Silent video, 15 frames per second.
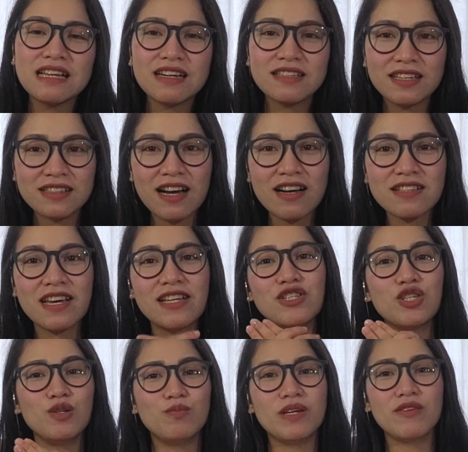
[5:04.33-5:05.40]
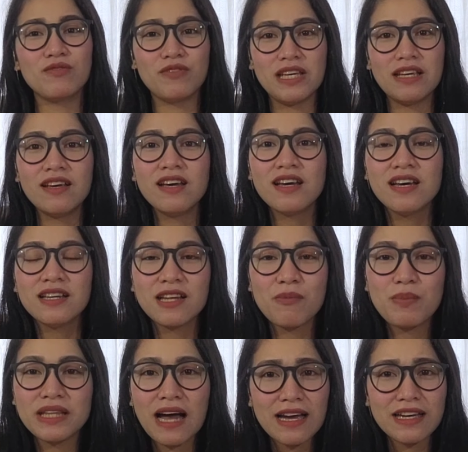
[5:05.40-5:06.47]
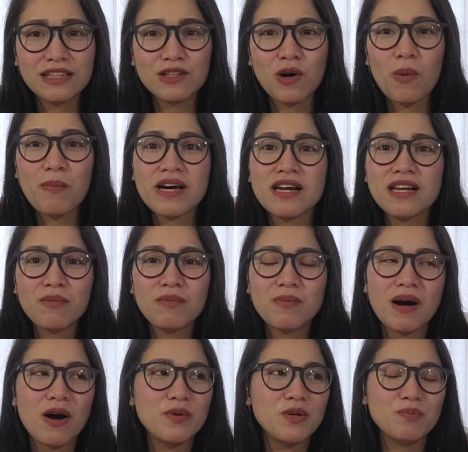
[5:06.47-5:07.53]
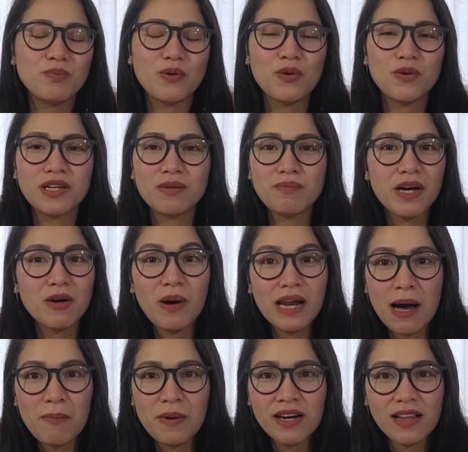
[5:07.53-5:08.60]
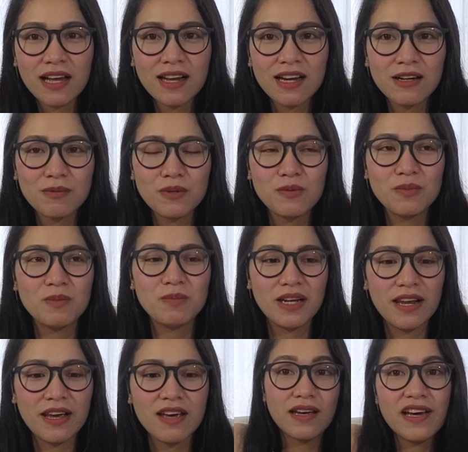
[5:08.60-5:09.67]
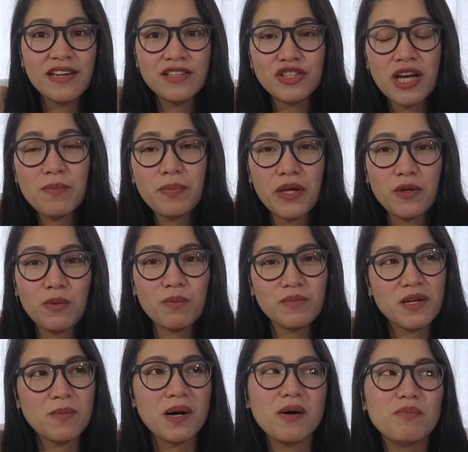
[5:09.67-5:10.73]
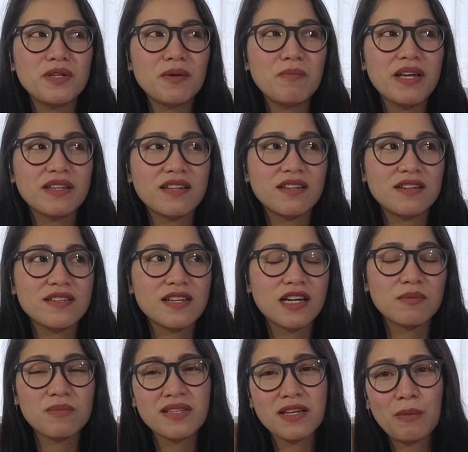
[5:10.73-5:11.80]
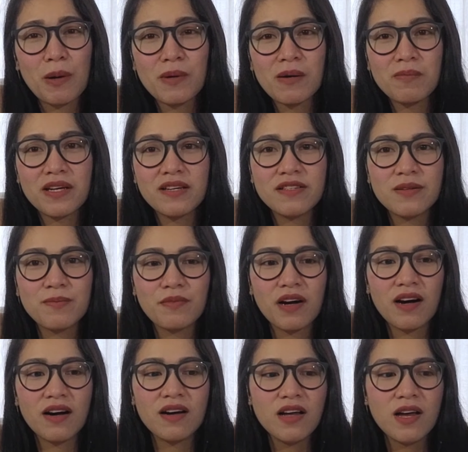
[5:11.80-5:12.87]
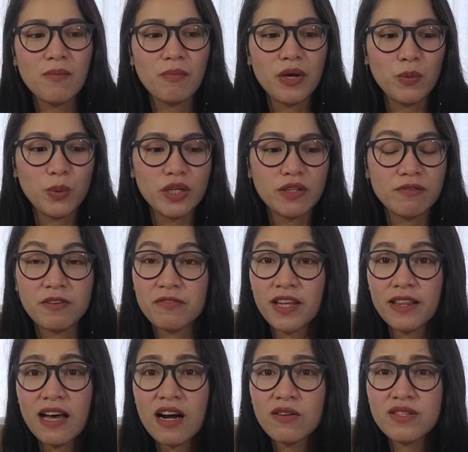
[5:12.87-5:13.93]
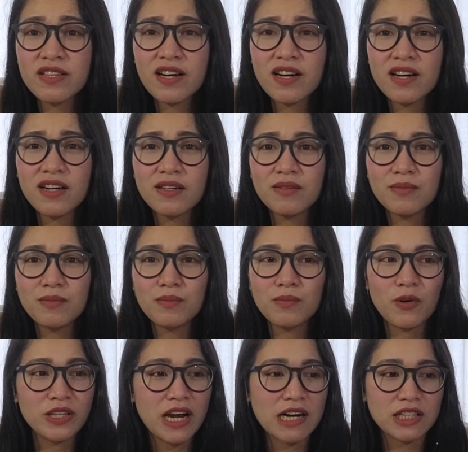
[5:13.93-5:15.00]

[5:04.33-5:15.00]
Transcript: na lang ng tax and shipping fee na binayad ko para lang mabawi yung puhunan. Pero wala pa rin talagang bumibili. And syempre, yung sa mga binibenta ng sikat, minsan mapapaisip ka may worth 50,000, 100,000,